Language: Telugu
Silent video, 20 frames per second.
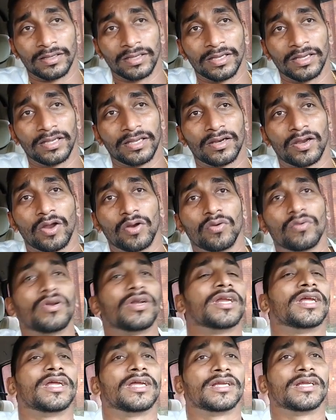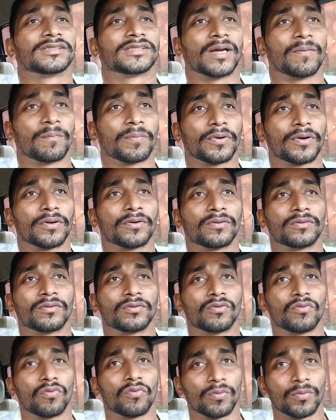ఈ నలుగురిని చంపడం
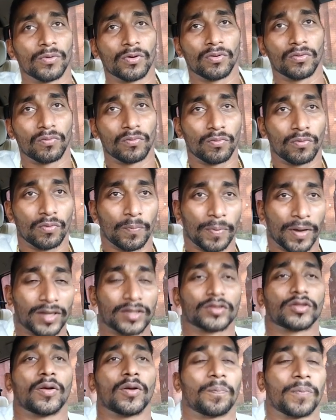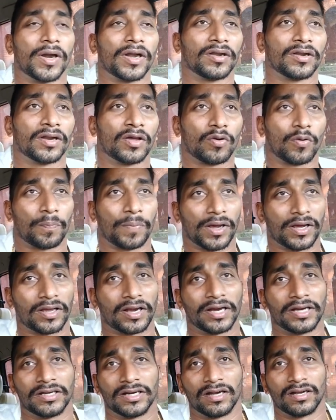ఒక పక్క తప్పు అంటున్నారు ఒక పక్క
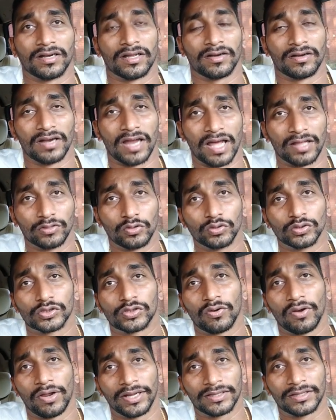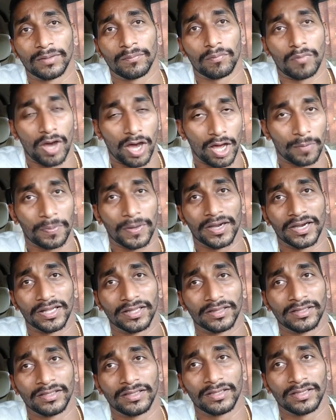రైట్ అంటున్నారు నా దృష్టిలో అయితే మార్పు
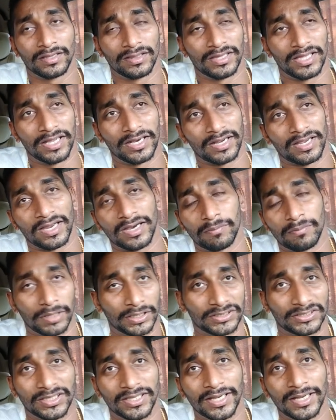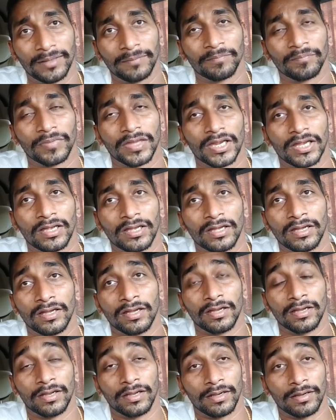అనేది దేనికైనా మంచిదే
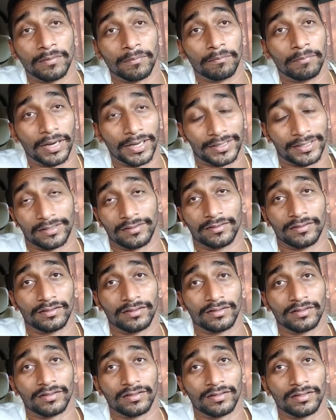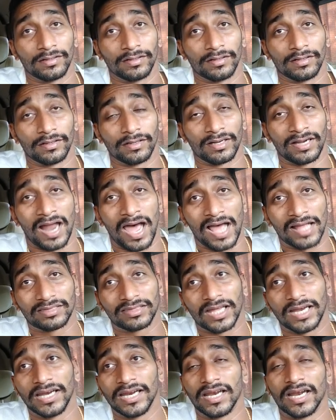బట్ నా
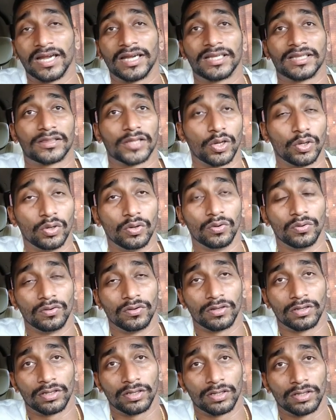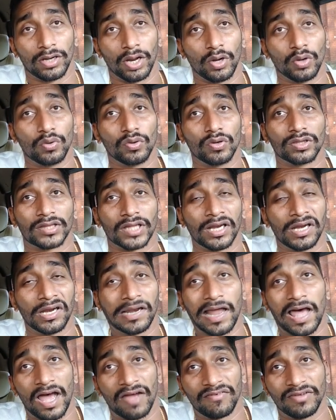తల్లి లాంటి తల్లులు నలుగురు
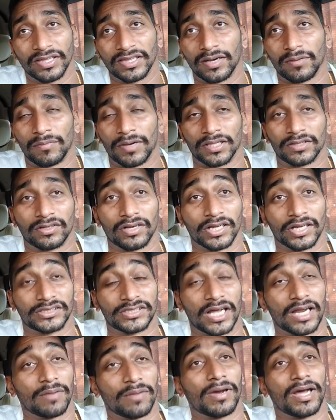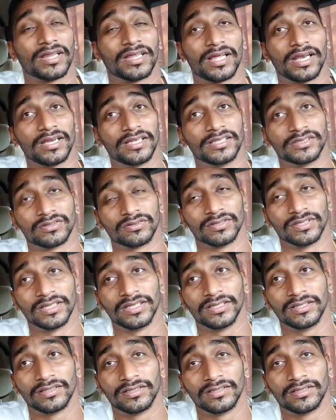తల్లుల ఆవేదన మాత్రం నాకు చాలా బాధ కలిగిస్తుంది